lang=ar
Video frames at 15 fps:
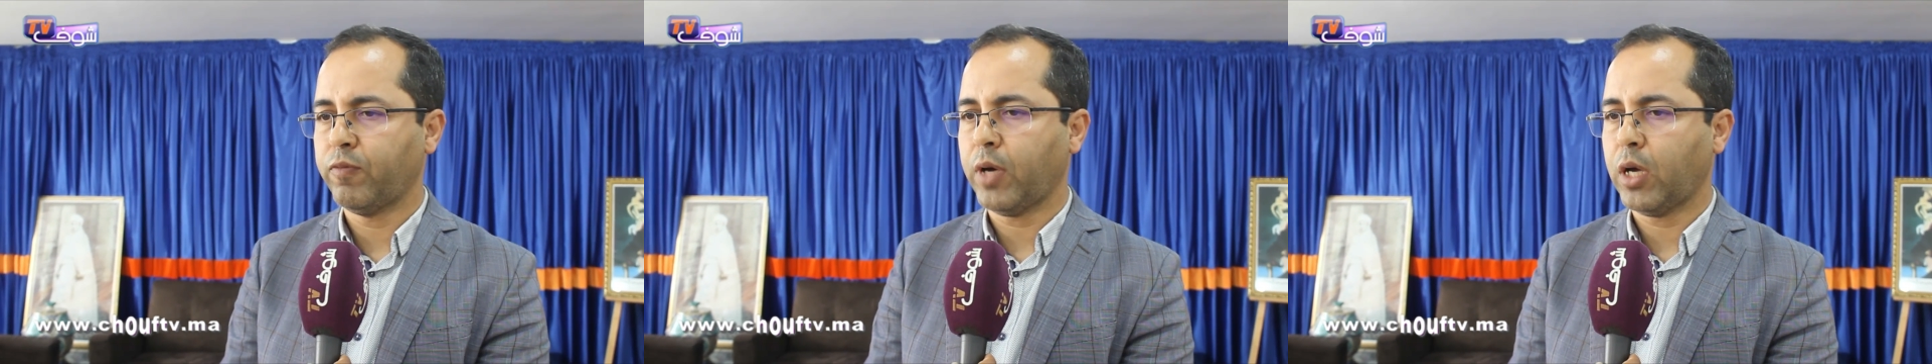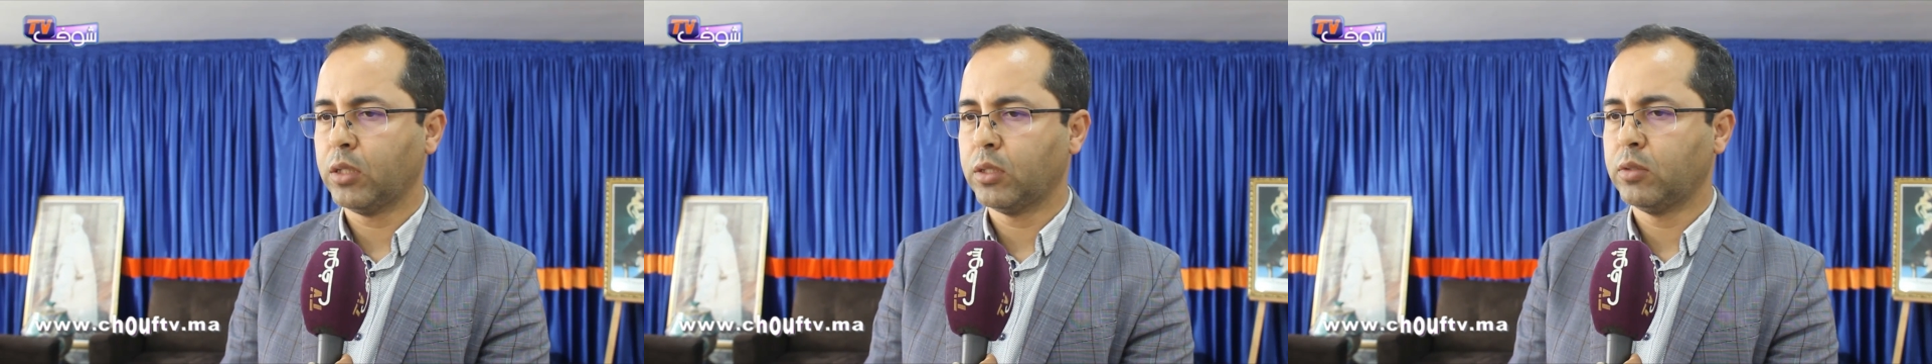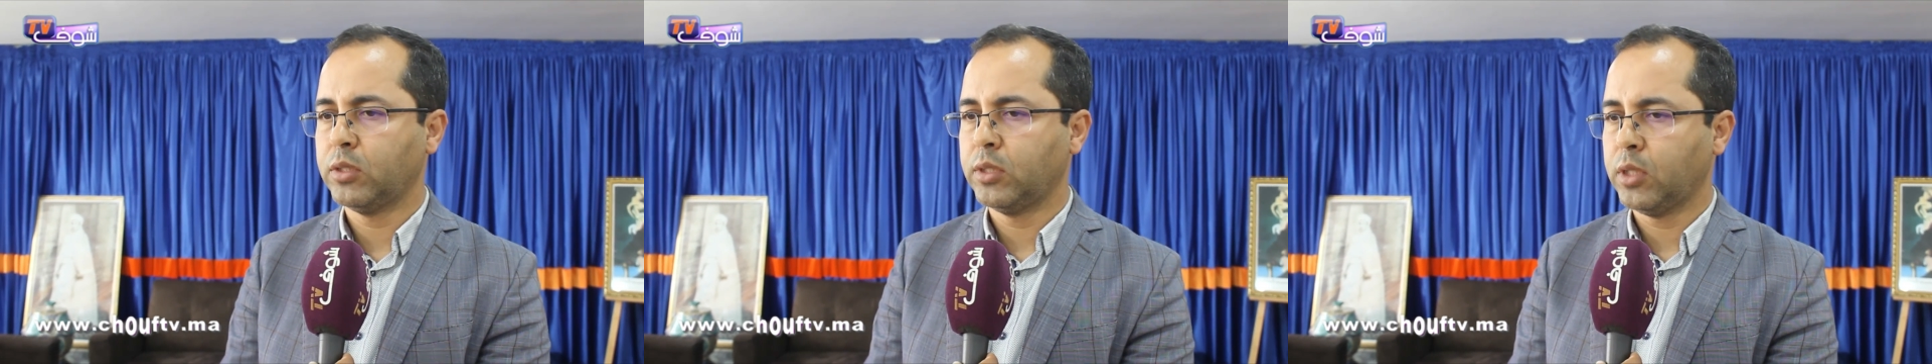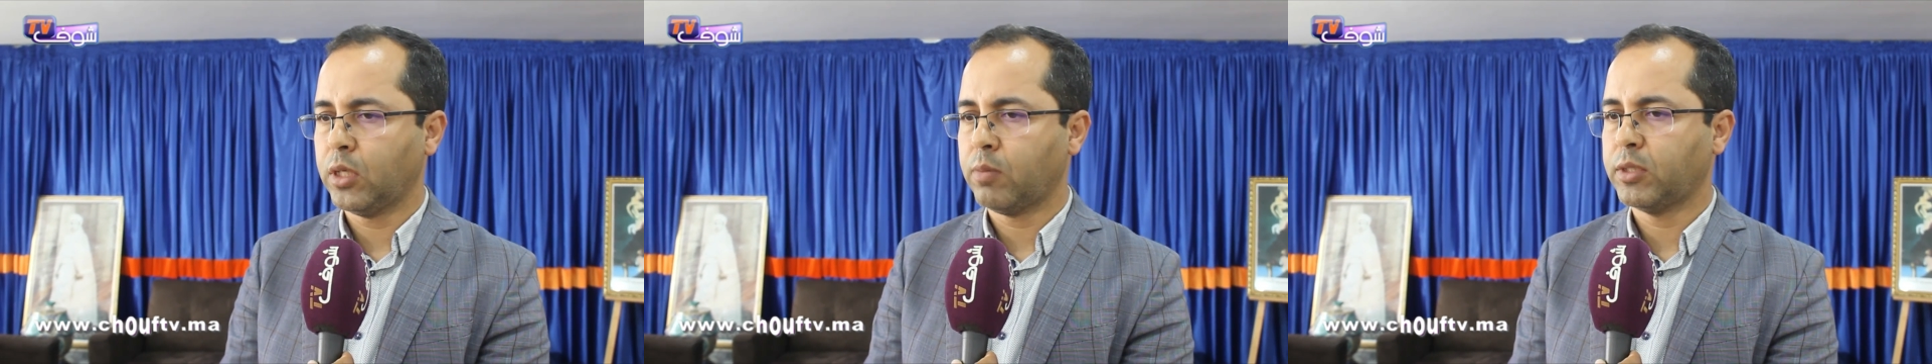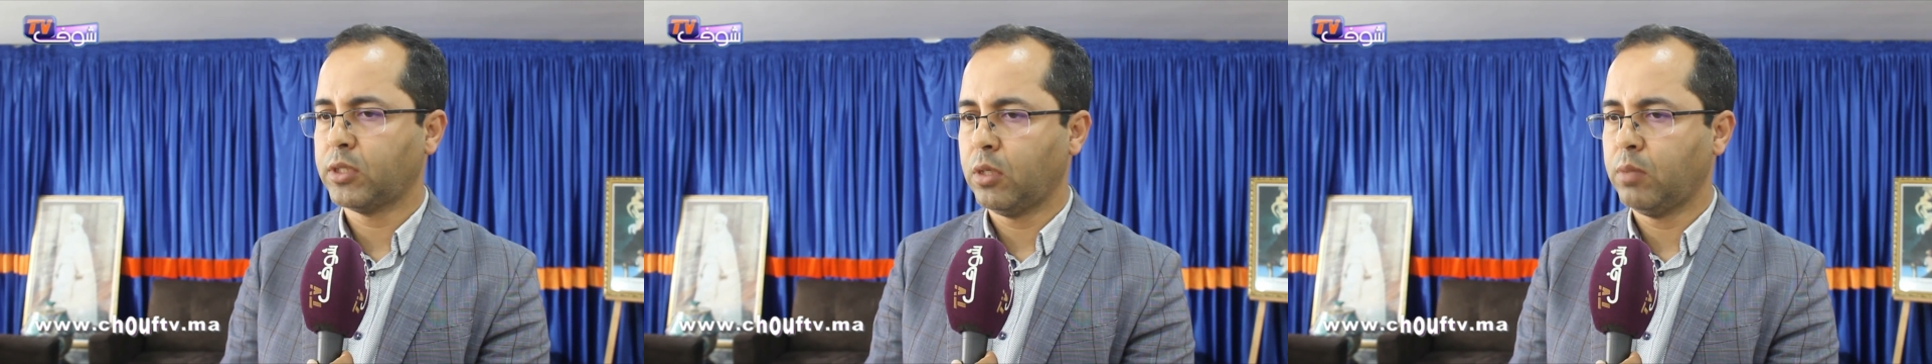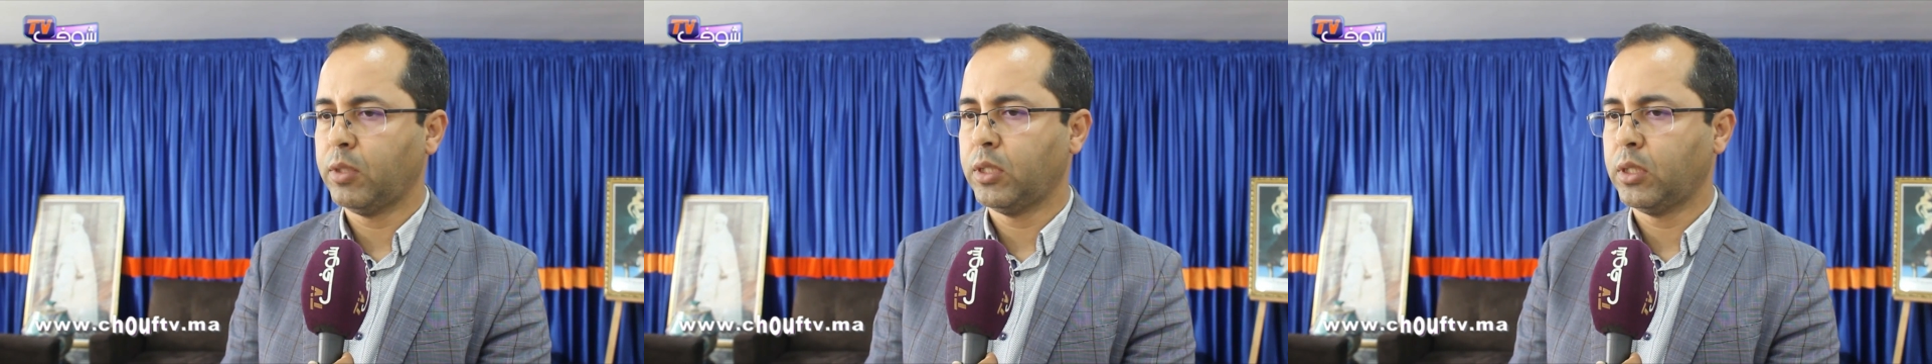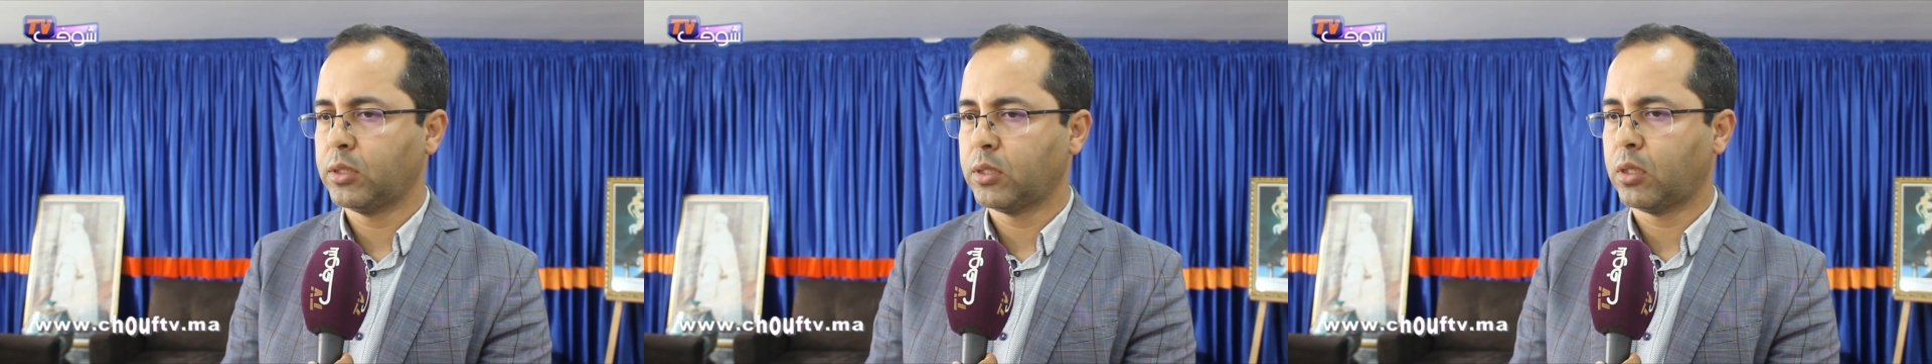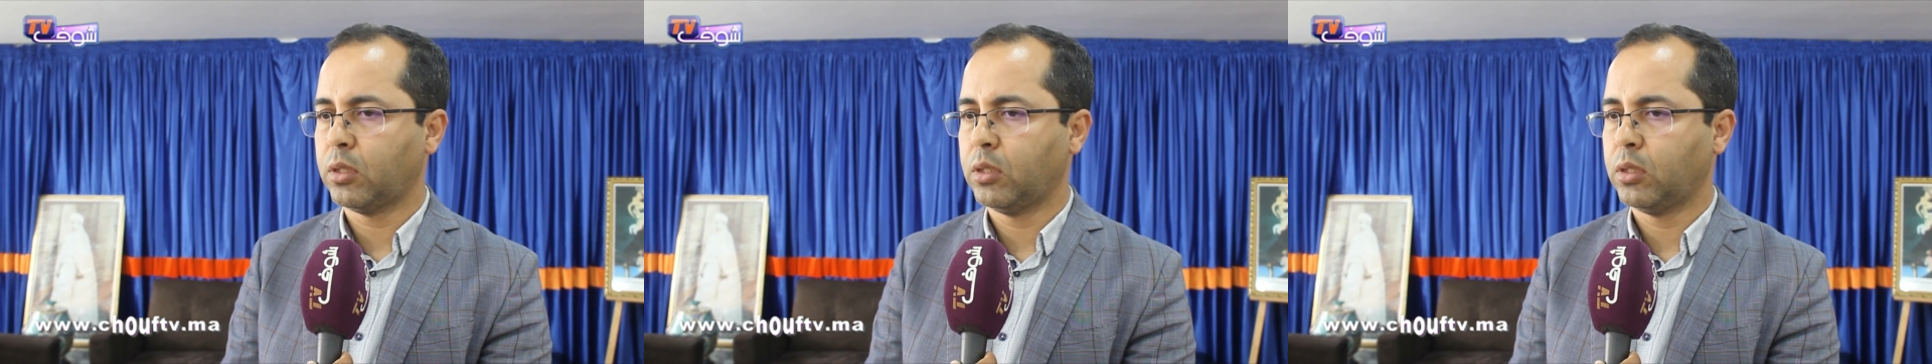فقط زياره مثلا مدينه